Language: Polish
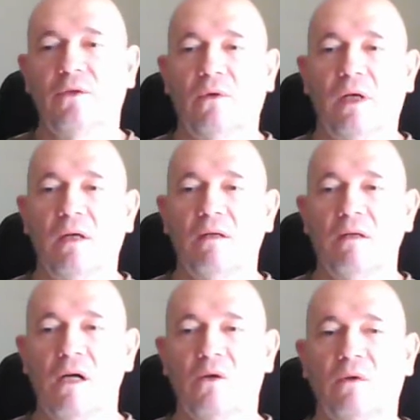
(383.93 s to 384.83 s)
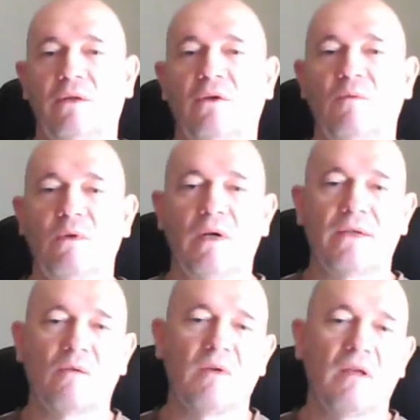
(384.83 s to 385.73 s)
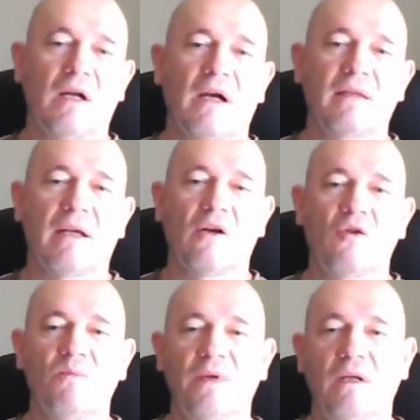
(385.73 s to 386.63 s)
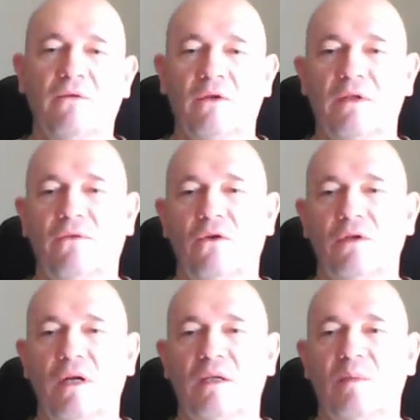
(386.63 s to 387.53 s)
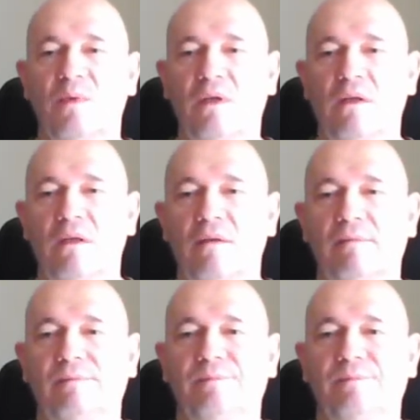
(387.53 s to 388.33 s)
która akurat robiła sobie na kaca kąpiel w roztworze aspiryny.